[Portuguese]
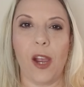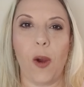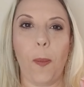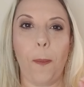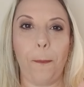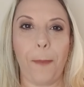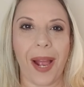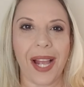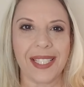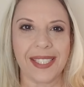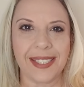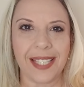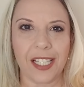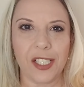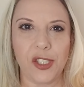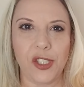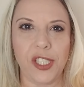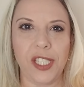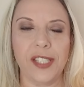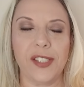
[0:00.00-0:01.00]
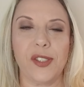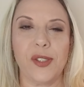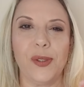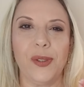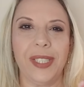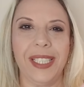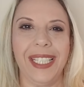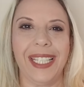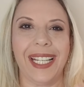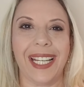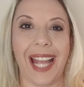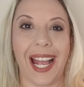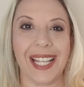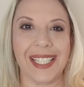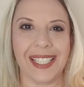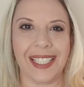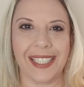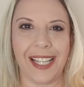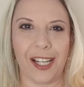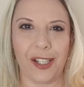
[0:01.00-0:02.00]
é o Passadiço e
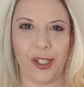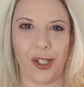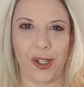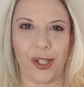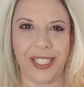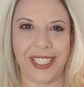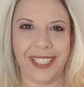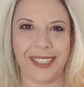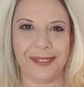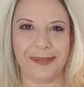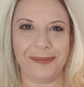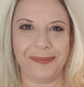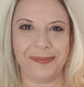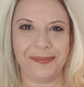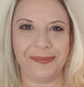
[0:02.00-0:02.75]
Casa da Glória.